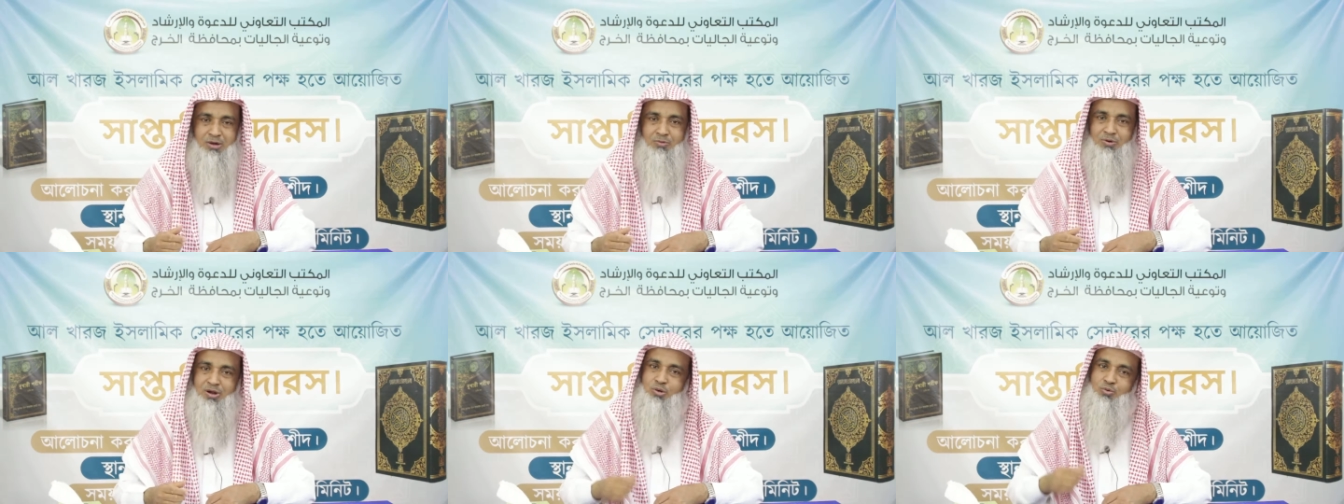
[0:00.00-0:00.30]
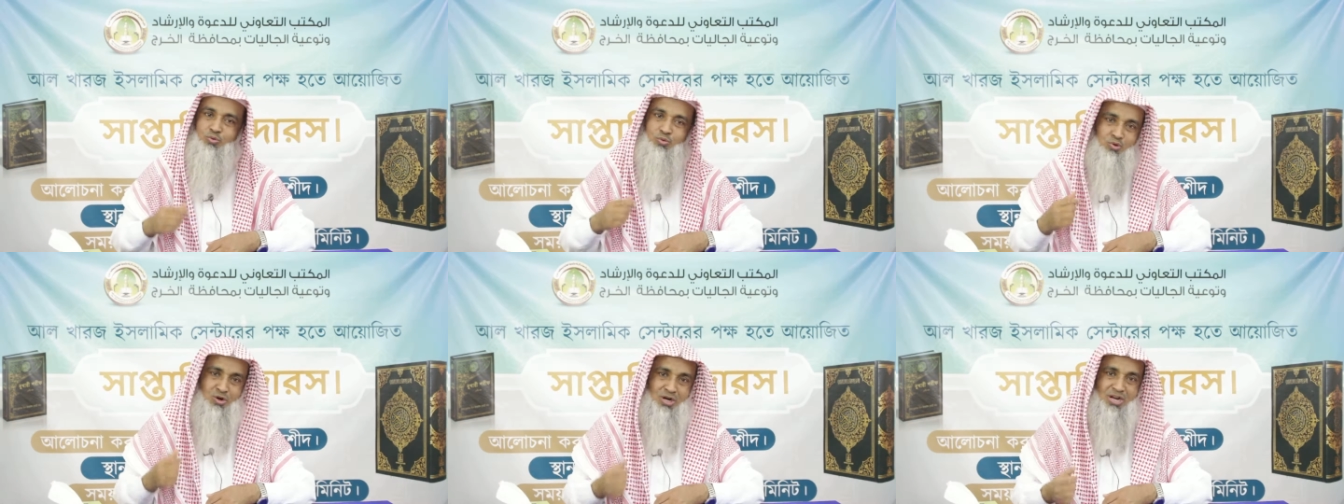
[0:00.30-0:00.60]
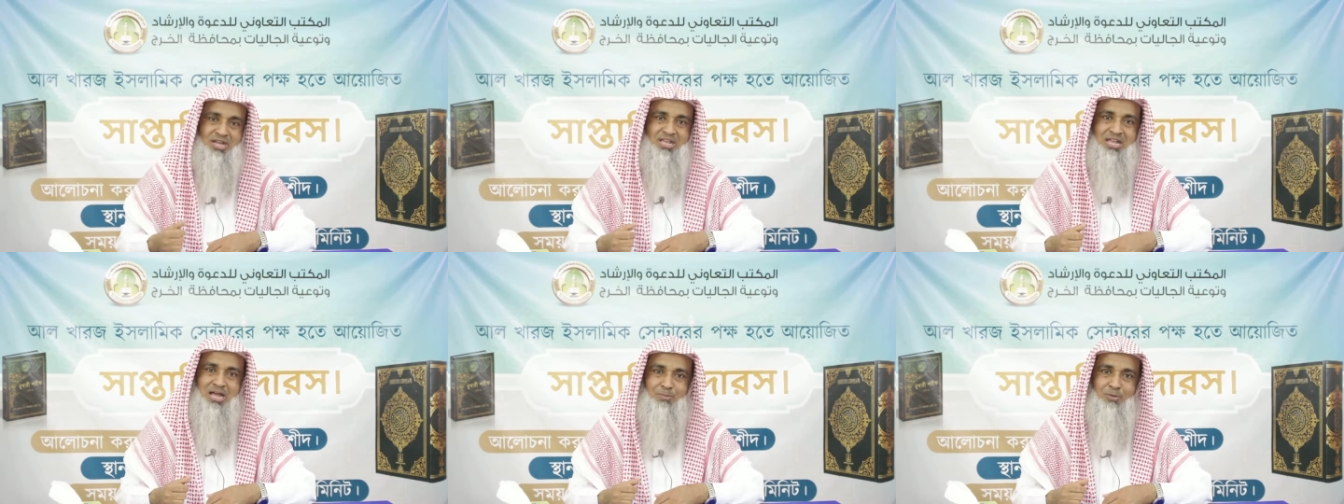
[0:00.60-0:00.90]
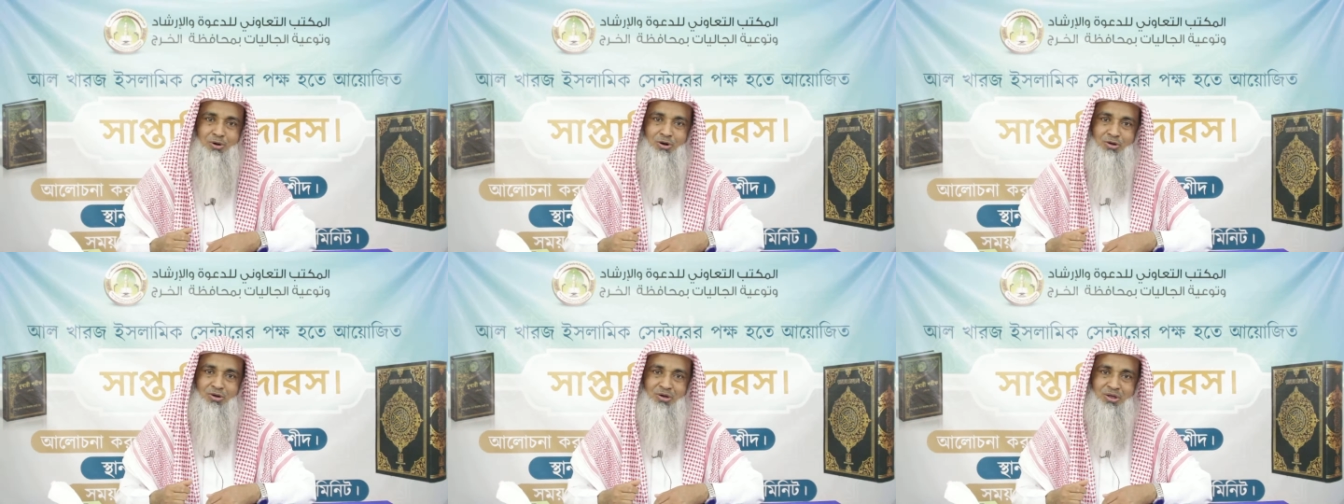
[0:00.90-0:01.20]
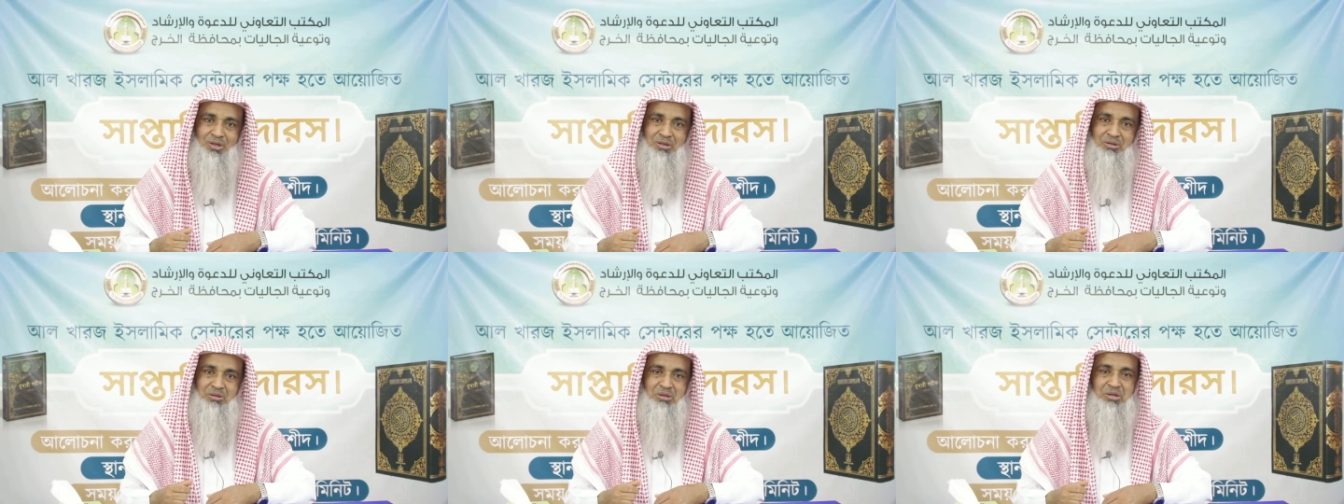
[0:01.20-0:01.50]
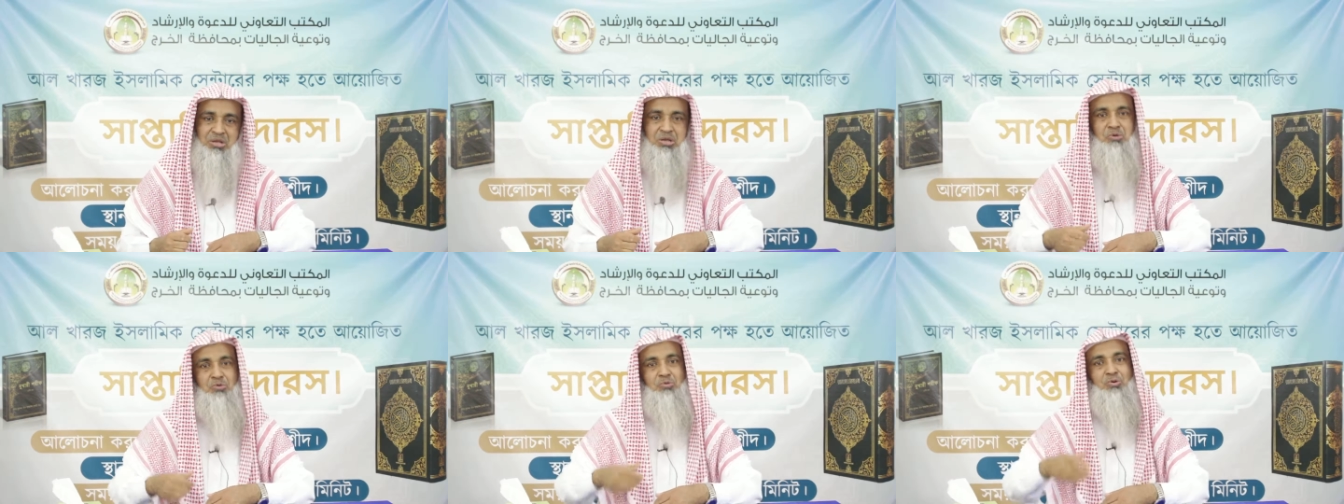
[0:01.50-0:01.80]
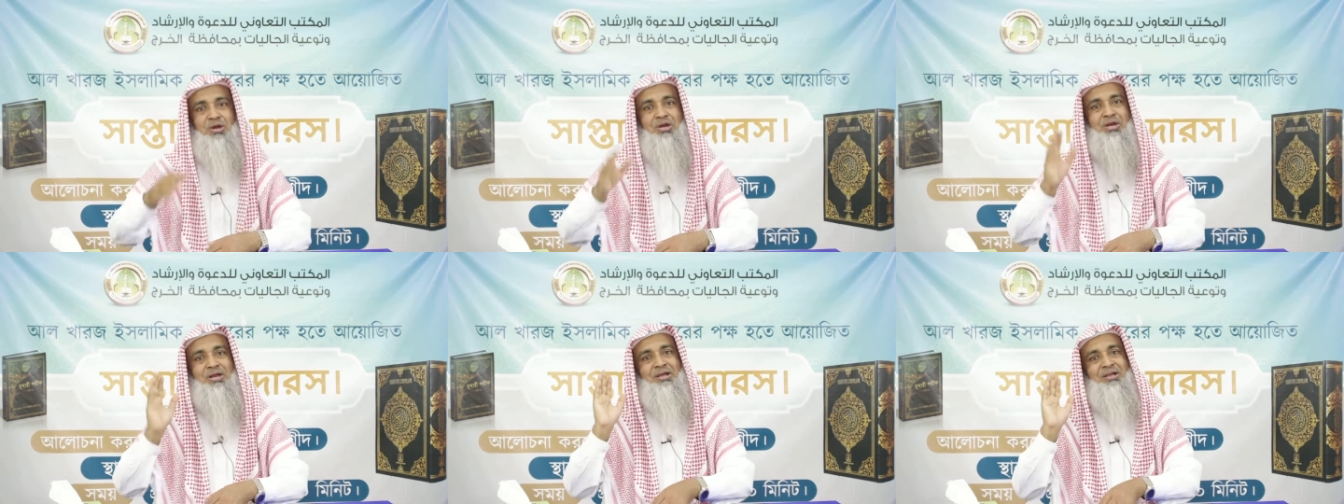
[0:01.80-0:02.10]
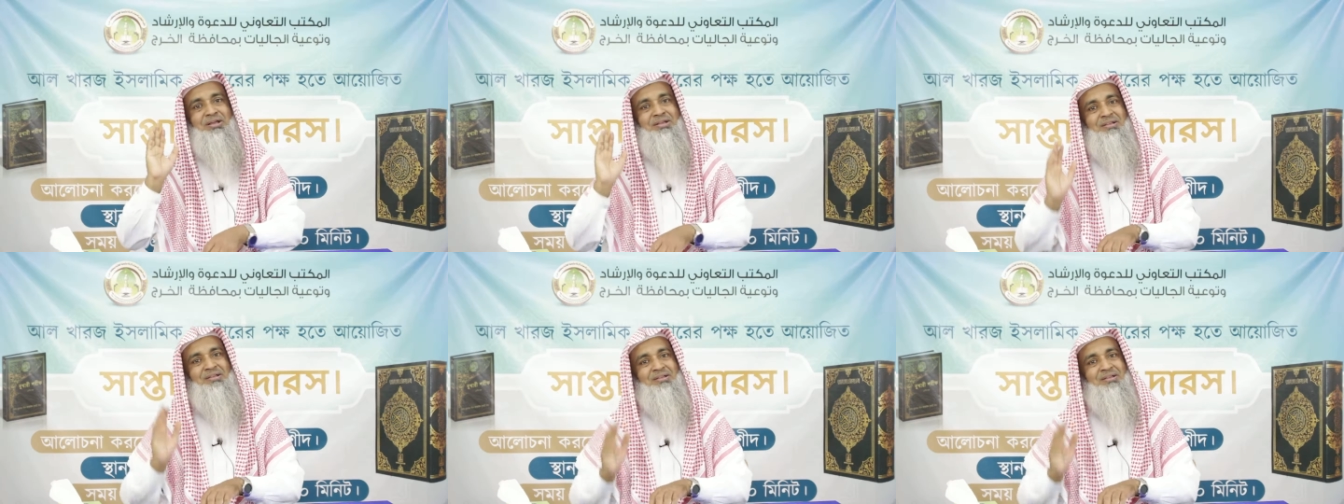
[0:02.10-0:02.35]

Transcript: এগুলো কোনোটা কি আমল হয় কেউ করে না